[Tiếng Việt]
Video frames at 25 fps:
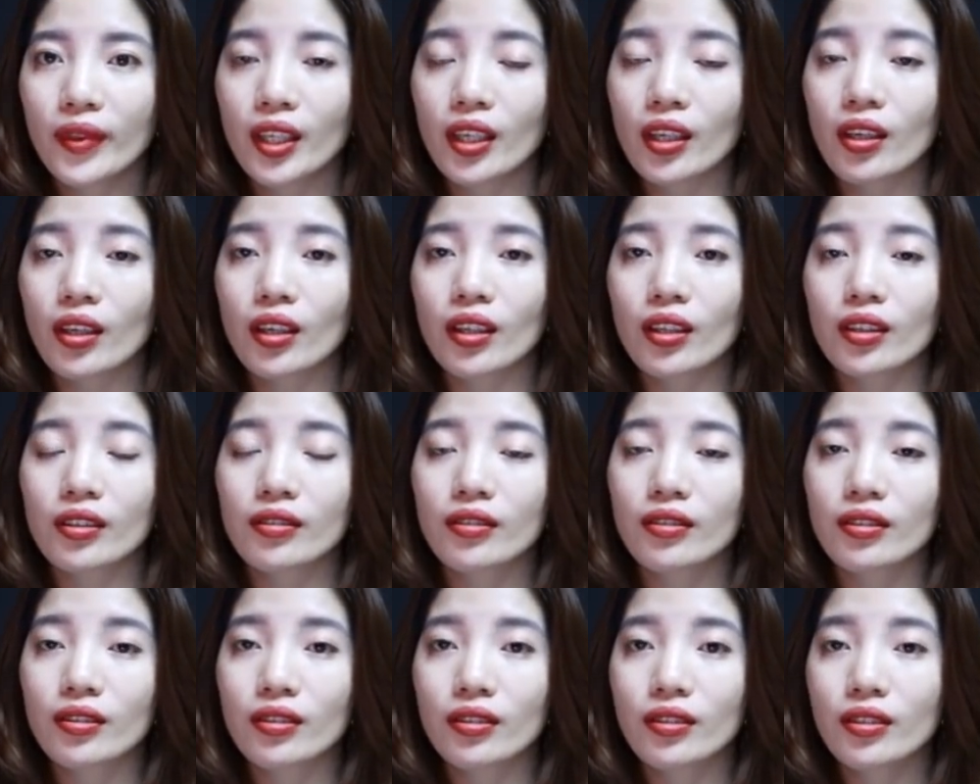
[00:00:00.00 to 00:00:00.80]
Thì
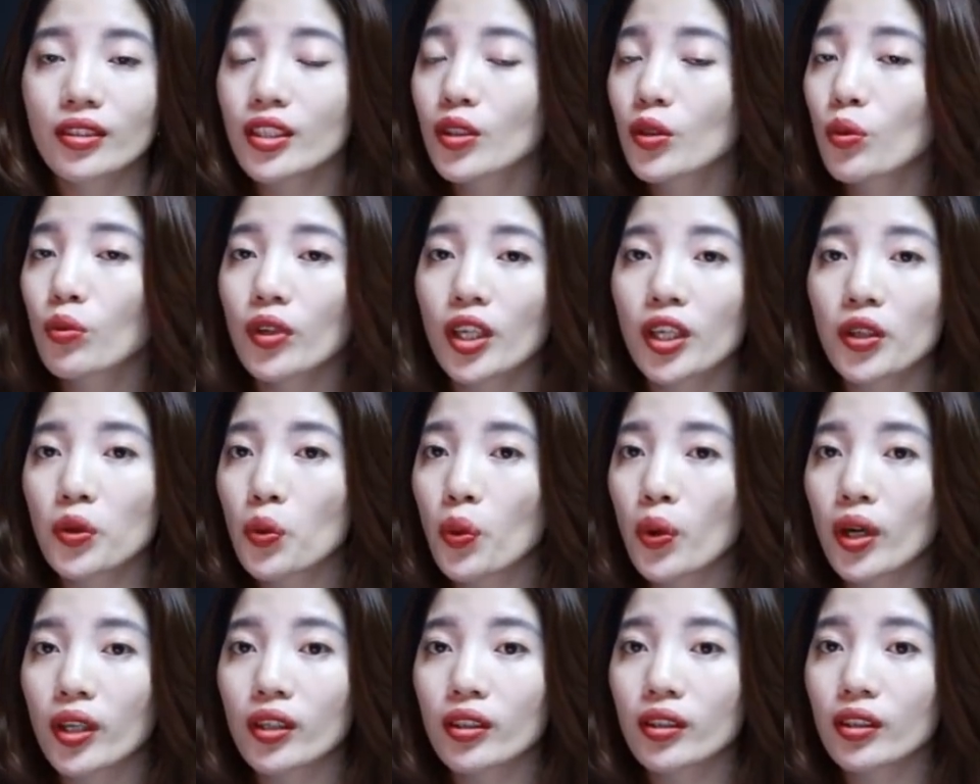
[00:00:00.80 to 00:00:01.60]
Chị cũng nên
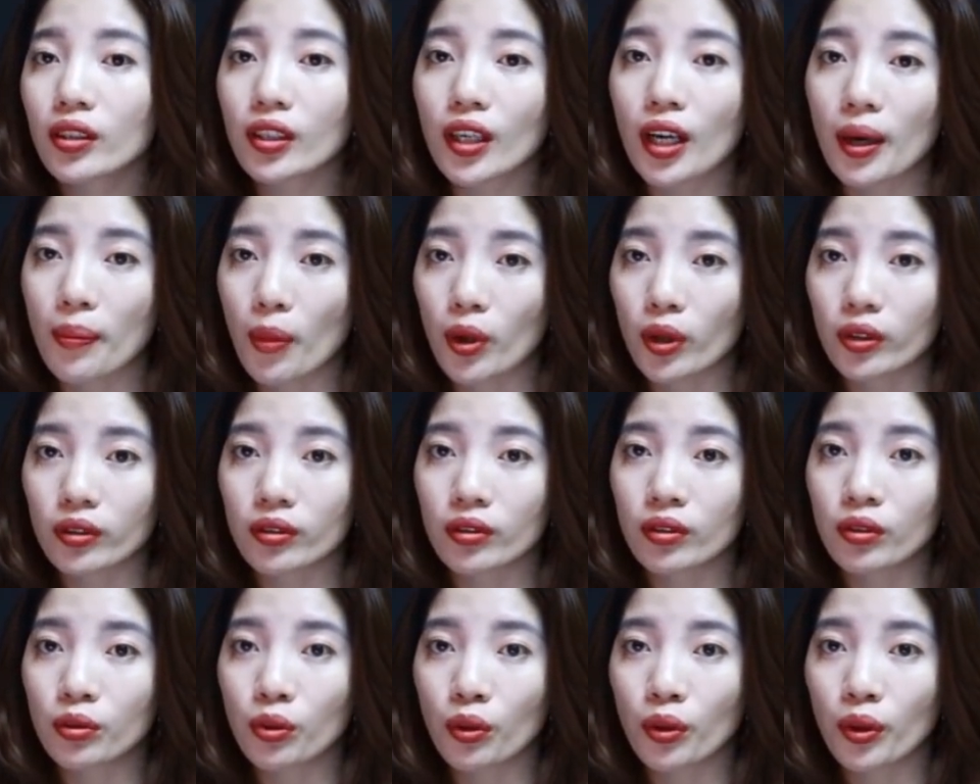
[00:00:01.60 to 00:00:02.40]
quên đi tất cả mọi
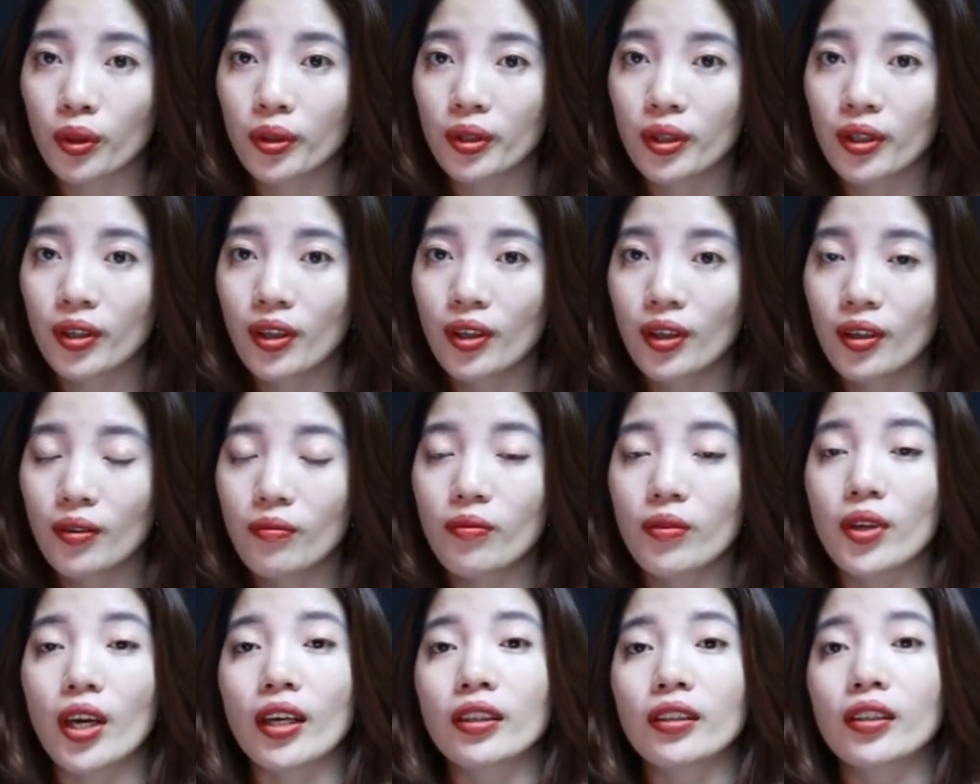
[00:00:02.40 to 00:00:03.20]
thứ thôi.
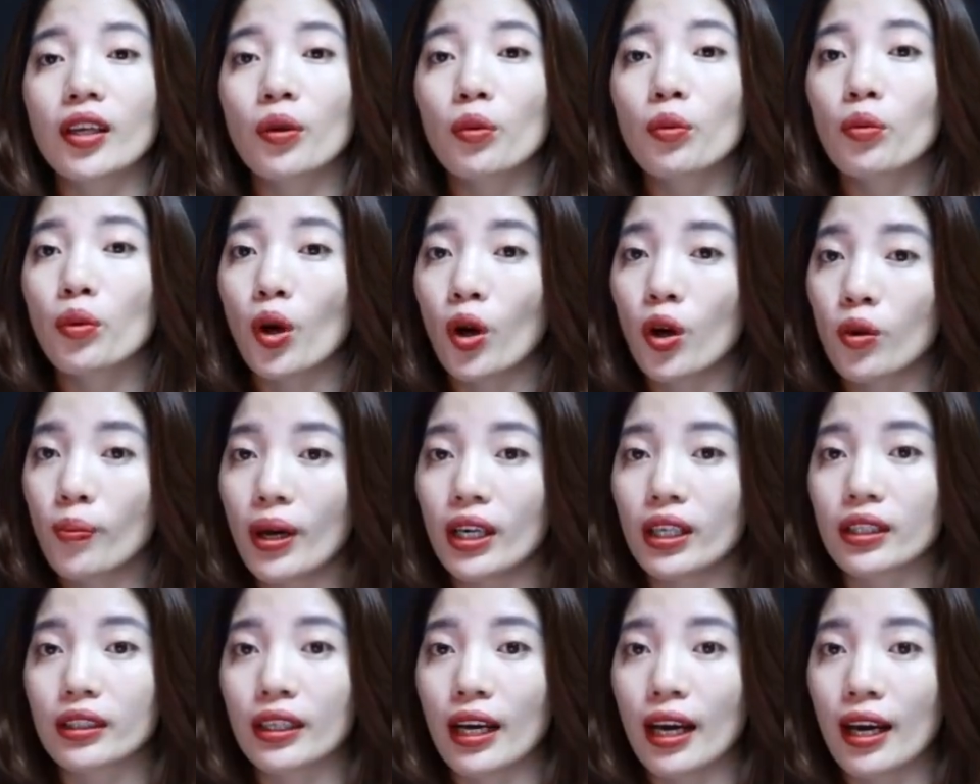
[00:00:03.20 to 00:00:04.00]
Vì anh ta cũng có
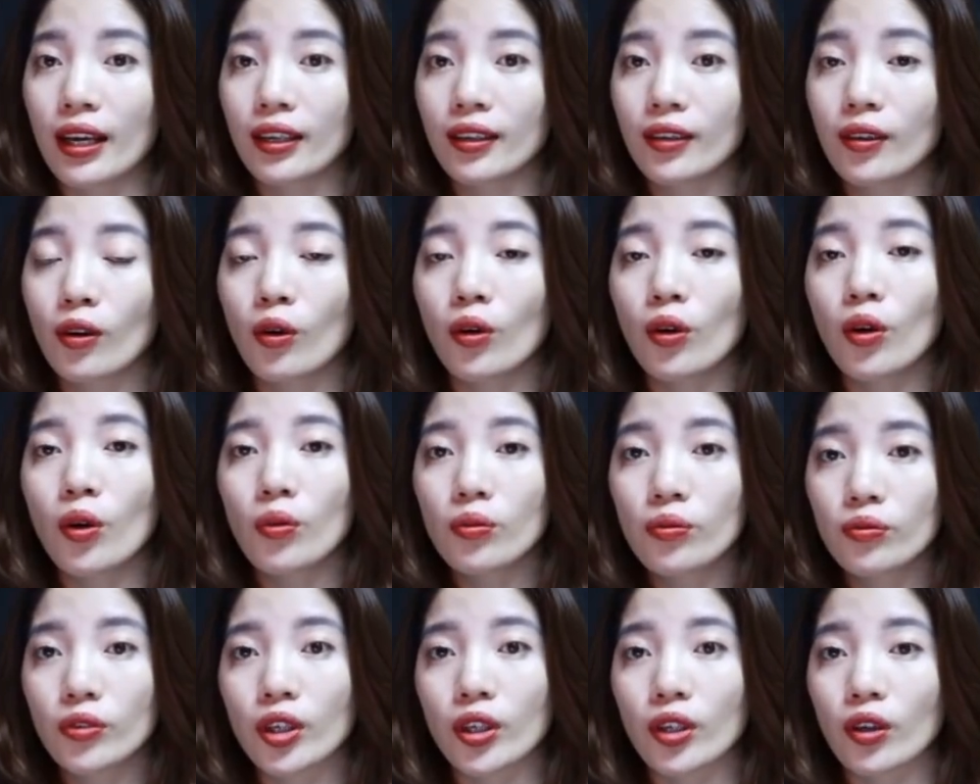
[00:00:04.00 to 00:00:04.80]
bạn gái, có
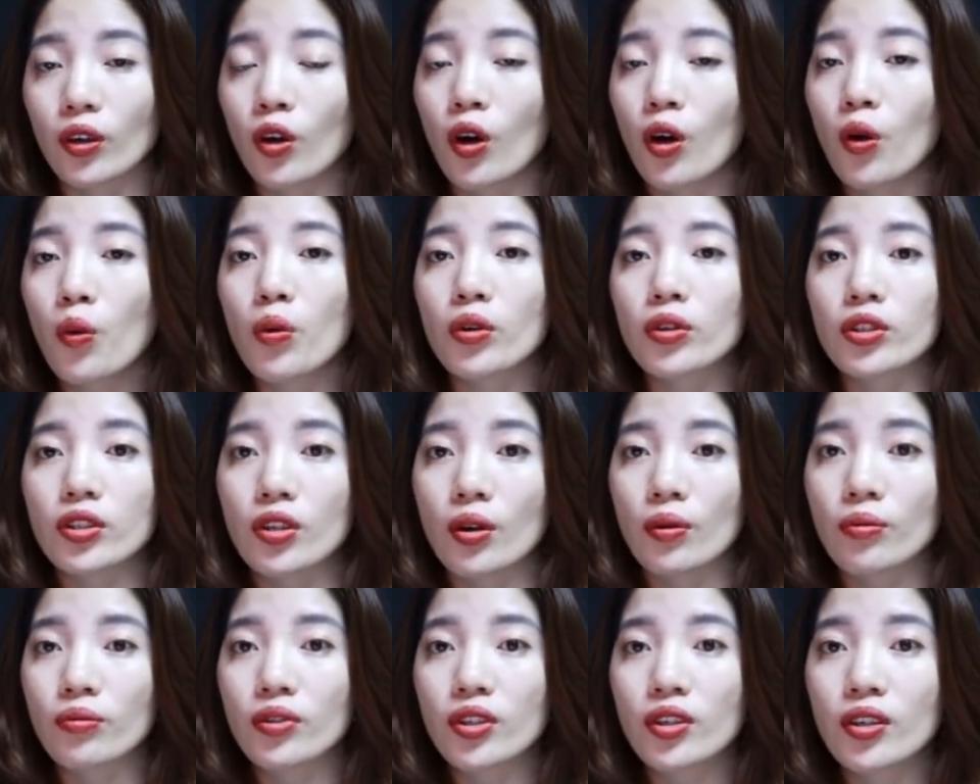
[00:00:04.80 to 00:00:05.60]
công việc, có cuộc
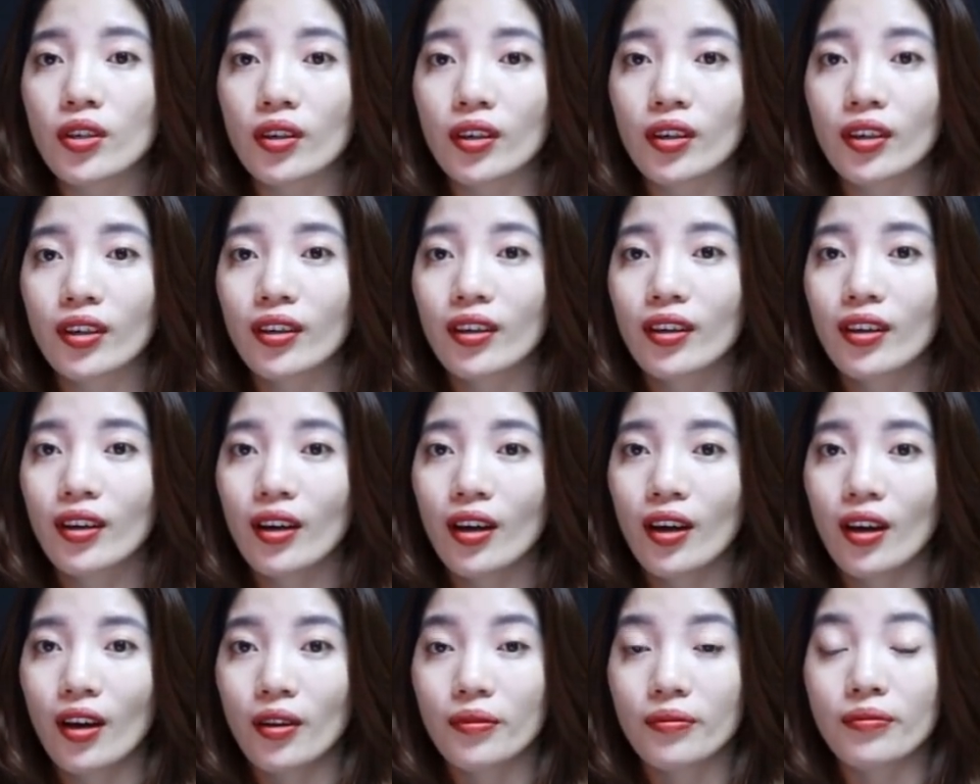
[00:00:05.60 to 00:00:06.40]
sống riêng.
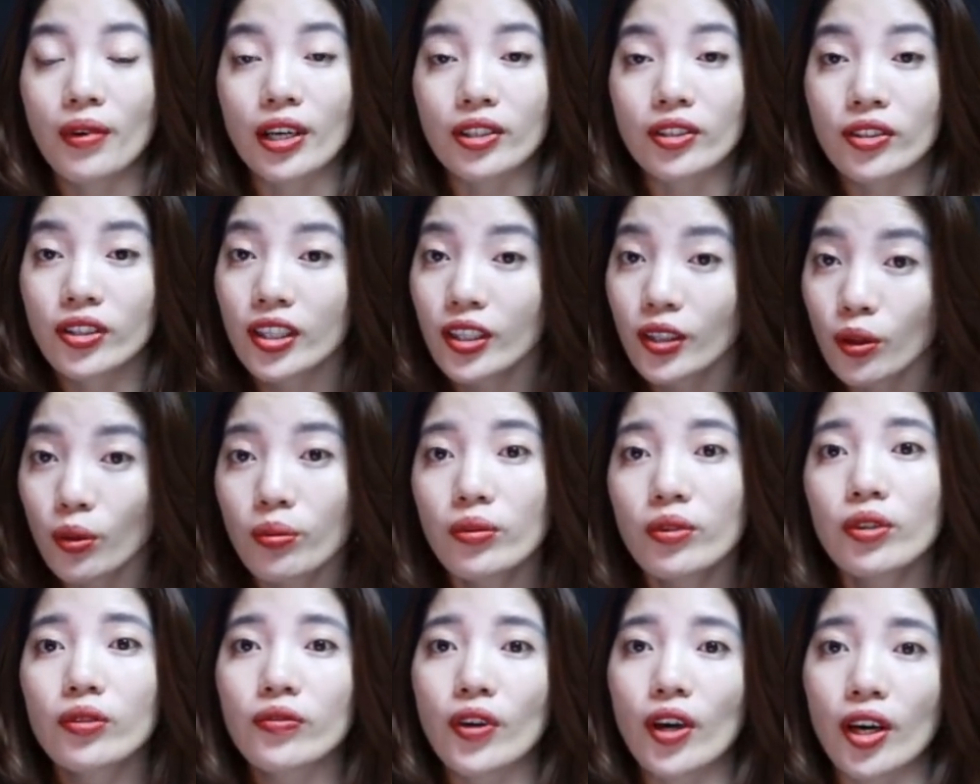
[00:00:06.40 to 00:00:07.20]
Và chị
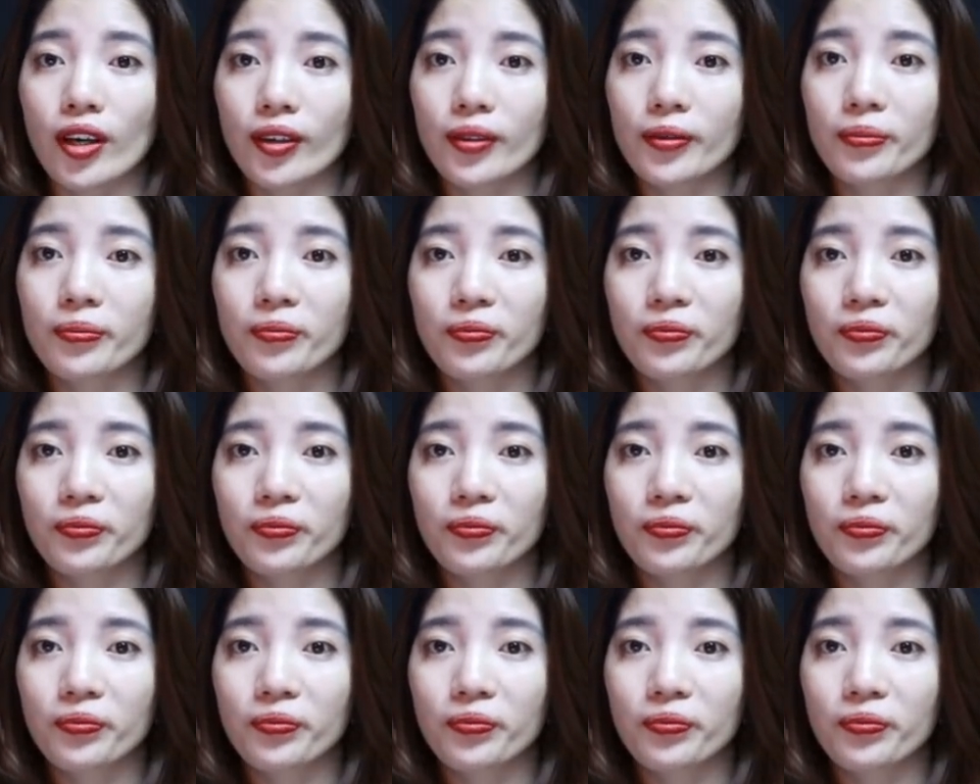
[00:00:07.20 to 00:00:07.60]
cũng như vậy.